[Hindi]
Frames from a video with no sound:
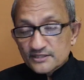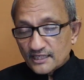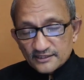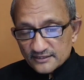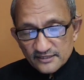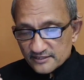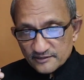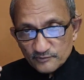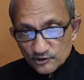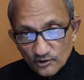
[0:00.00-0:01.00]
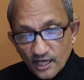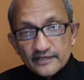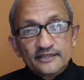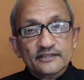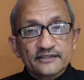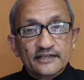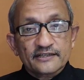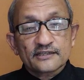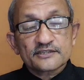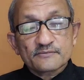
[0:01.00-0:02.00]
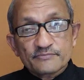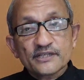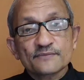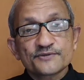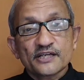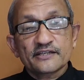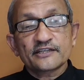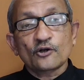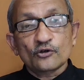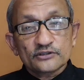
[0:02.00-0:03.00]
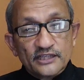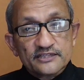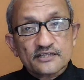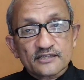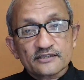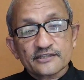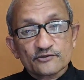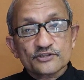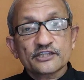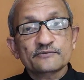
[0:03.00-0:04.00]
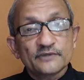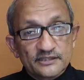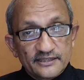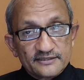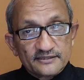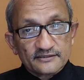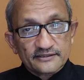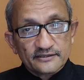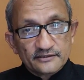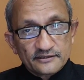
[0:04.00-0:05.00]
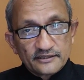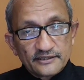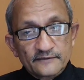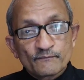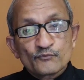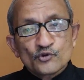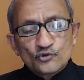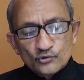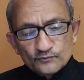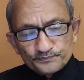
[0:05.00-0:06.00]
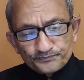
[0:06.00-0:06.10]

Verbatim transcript: सालाना स्टेटमेंट तो आएगा ही आएगा जब भी आप चाहें ऑनलाइन जा कर के वो स्टेटमेंट देख सकते हैं करेक्ट तो